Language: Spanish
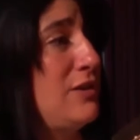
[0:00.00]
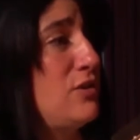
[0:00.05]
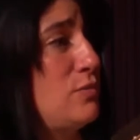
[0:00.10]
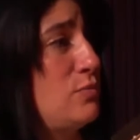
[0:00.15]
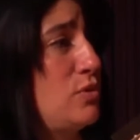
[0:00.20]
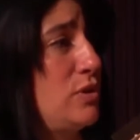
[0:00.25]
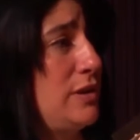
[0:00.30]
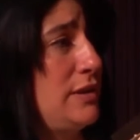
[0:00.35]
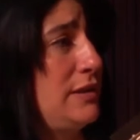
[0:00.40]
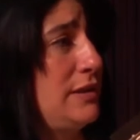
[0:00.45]
la
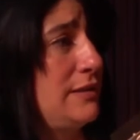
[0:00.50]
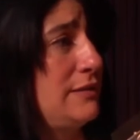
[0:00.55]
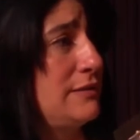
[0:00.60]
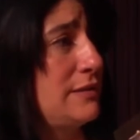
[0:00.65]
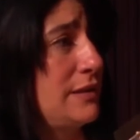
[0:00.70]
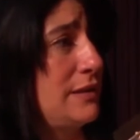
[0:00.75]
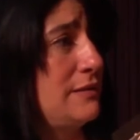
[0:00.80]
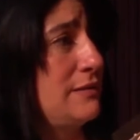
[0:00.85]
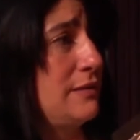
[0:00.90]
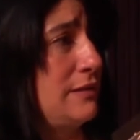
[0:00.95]
comunidad
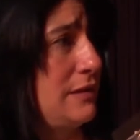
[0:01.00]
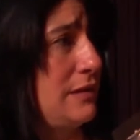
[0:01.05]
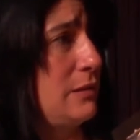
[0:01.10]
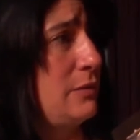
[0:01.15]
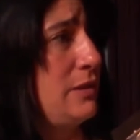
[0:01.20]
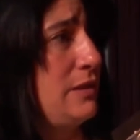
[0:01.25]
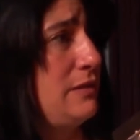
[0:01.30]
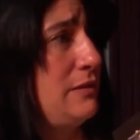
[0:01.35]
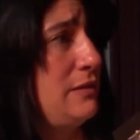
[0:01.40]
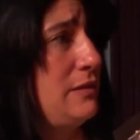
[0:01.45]
trans
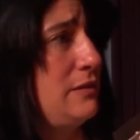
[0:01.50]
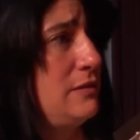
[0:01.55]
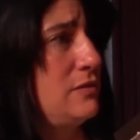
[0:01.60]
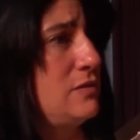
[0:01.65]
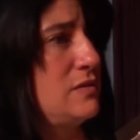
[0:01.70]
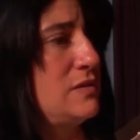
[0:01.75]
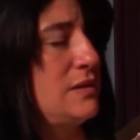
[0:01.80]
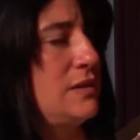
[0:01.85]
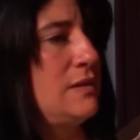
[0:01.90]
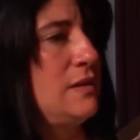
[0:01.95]
travesti.
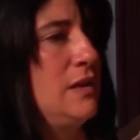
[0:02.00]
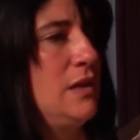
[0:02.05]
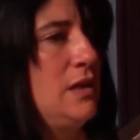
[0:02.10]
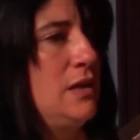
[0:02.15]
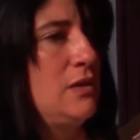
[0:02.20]
Entonces,